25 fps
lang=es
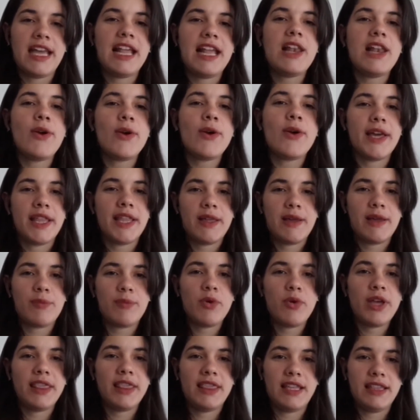¿qué es lo que
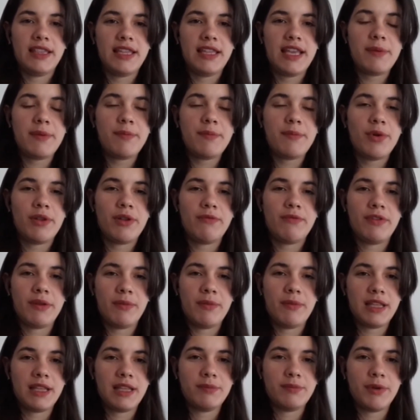debemos entender por
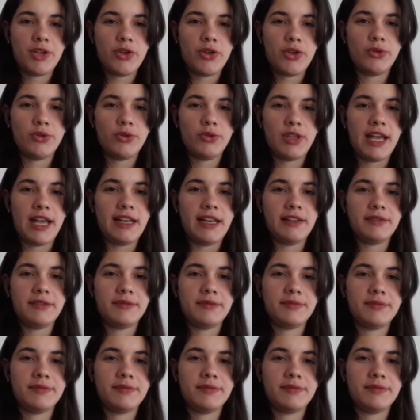enfermedad periodontal?